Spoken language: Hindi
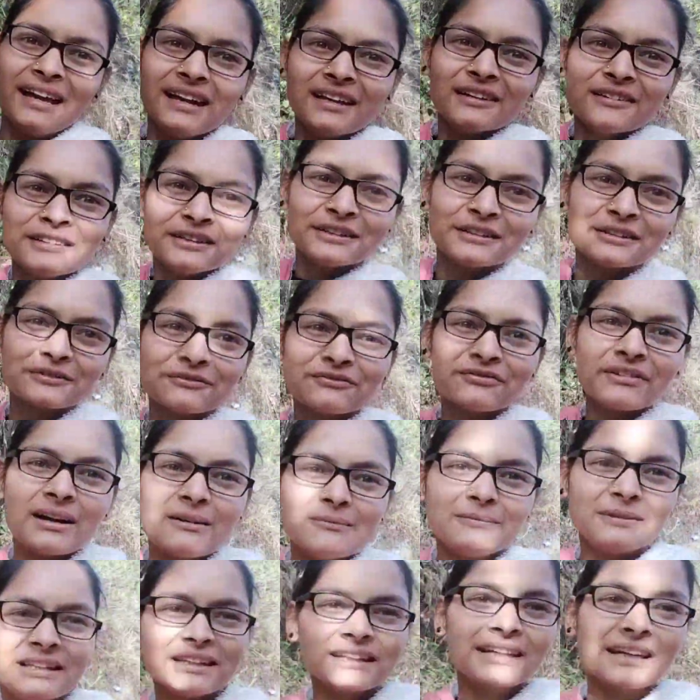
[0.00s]
तो यूट्यूब
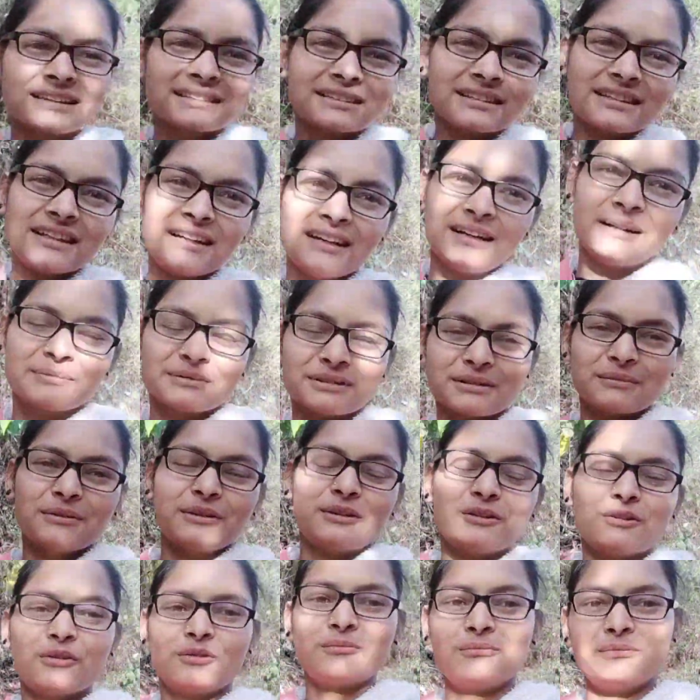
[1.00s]
फैमिली कैसे हैं आप
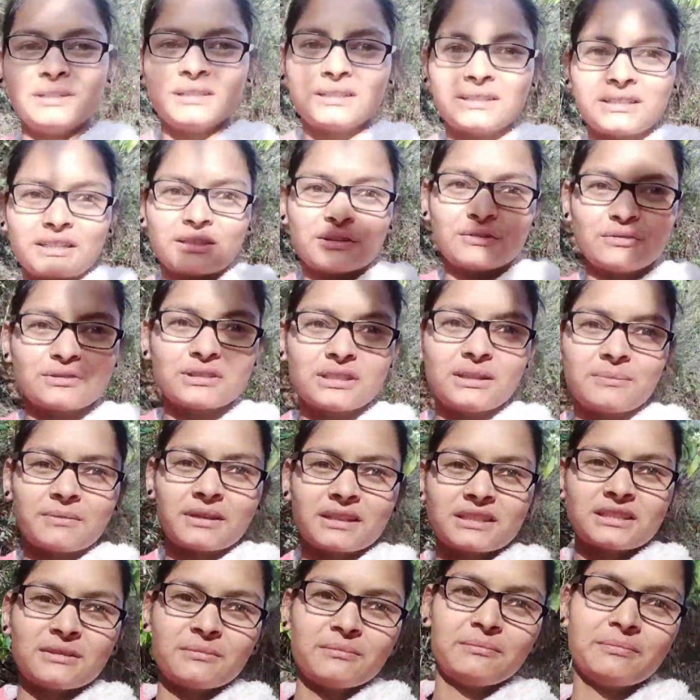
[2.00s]
सभी लोग उम्मीद करती हूँ
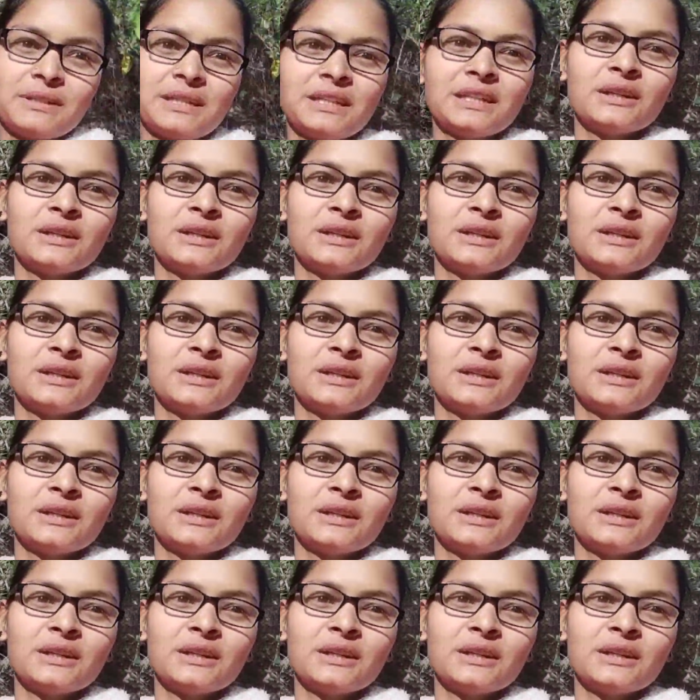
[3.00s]
सबके सब